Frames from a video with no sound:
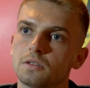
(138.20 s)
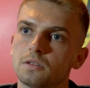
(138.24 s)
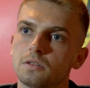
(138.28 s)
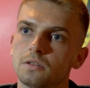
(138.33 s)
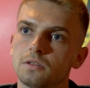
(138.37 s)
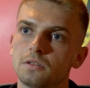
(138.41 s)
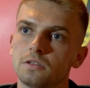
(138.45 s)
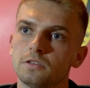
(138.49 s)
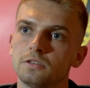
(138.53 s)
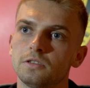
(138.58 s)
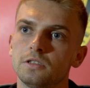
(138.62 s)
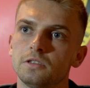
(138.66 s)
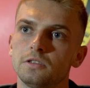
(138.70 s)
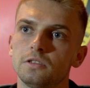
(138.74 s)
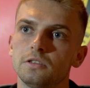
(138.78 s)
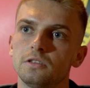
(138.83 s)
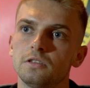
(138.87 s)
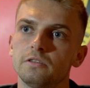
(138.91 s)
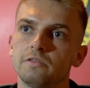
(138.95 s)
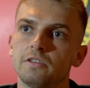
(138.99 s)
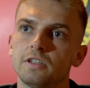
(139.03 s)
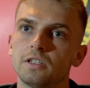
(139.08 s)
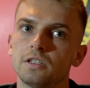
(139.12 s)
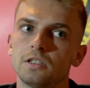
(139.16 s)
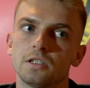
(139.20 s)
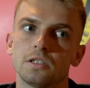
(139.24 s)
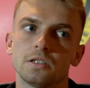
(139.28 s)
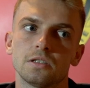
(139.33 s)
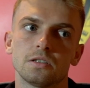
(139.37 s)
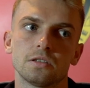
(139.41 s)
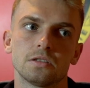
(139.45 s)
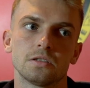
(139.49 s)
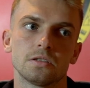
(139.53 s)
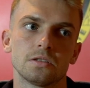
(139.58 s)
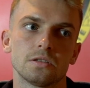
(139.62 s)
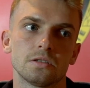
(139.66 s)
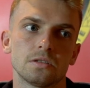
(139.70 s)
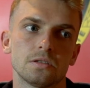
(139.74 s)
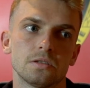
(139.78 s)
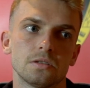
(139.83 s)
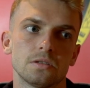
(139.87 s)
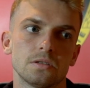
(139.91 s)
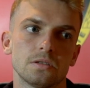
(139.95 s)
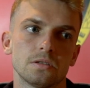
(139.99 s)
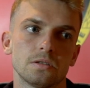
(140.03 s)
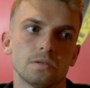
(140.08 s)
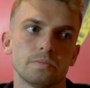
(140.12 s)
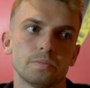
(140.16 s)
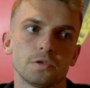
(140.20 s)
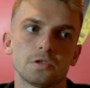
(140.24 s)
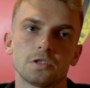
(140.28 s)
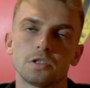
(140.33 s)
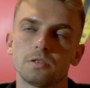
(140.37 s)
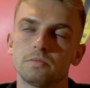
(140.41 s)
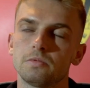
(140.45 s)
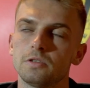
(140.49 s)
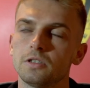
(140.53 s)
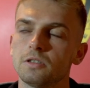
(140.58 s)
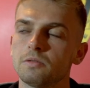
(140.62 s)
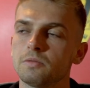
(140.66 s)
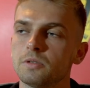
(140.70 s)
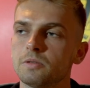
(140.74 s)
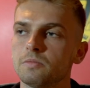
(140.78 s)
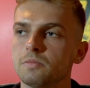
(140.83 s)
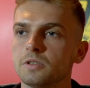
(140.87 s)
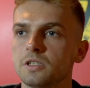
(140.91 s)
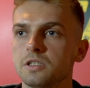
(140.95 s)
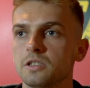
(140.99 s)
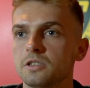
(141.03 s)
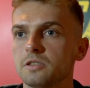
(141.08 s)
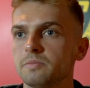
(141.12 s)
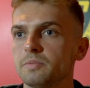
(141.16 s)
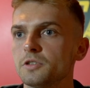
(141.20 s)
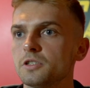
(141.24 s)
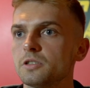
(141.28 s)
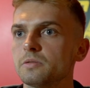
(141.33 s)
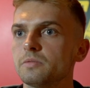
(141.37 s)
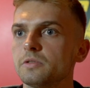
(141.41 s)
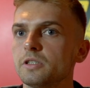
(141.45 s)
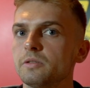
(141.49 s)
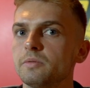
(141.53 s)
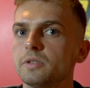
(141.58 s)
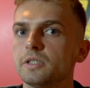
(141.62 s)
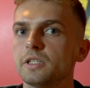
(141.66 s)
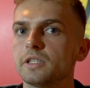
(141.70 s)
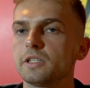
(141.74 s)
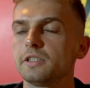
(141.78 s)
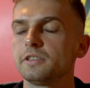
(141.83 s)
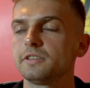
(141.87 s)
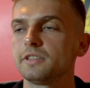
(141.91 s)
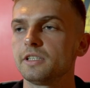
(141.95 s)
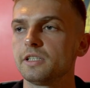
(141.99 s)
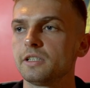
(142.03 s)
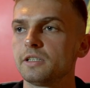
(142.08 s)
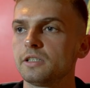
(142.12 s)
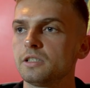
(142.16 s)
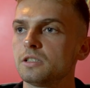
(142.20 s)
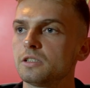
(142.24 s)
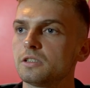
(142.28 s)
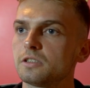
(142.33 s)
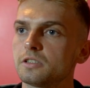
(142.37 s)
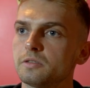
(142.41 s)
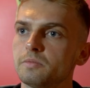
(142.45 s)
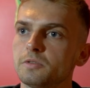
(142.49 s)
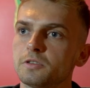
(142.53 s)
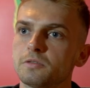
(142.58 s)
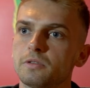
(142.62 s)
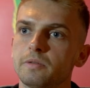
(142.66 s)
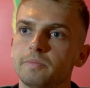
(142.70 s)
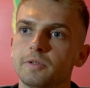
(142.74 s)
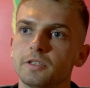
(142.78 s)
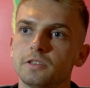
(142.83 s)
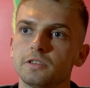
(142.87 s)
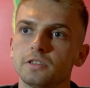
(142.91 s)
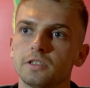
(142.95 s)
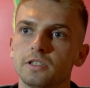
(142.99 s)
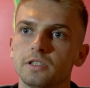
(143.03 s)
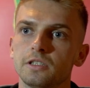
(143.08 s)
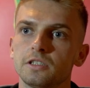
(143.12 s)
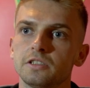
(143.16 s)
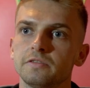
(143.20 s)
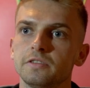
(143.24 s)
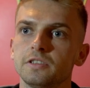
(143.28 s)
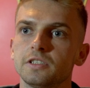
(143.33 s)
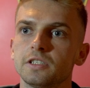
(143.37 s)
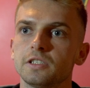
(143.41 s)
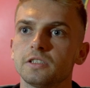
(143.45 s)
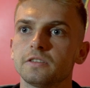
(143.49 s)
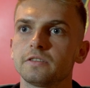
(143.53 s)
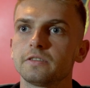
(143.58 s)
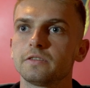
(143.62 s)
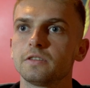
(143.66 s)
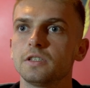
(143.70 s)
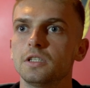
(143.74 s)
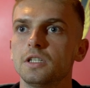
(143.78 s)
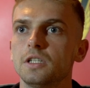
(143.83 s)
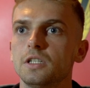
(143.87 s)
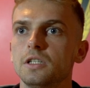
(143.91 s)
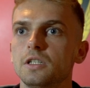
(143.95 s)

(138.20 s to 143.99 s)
No zdecydowanie. E, potrzebujemy, myślę, że potrzebujemy takiej serii, żeby złapać serię zwycięstw.